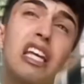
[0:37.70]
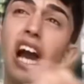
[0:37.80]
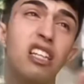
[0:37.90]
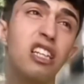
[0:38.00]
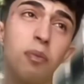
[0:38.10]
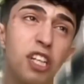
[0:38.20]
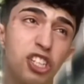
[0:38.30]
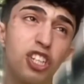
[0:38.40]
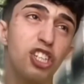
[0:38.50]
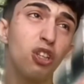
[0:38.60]
E, geldik ama
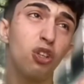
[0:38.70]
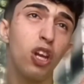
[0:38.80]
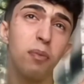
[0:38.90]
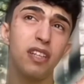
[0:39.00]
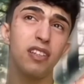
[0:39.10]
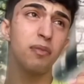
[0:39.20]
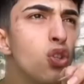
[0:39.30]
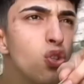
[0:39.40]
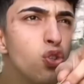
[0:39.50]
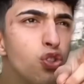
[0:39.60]
hiç yakışıklı göremedim.
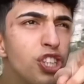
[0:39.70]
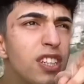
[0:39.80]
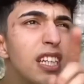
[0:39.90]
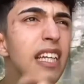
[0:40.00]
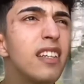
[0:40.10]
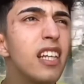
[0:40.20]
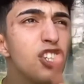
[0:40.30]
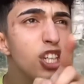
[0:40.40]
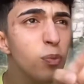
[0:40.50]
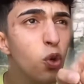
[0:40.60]
Şu çadır 2
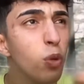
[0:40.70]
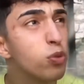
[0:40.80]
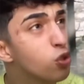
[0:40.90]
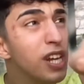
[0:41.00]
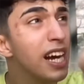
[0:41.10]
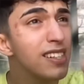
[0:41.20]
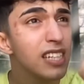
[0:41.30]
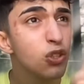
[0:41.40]
derece yamuk olmuş düzelsene.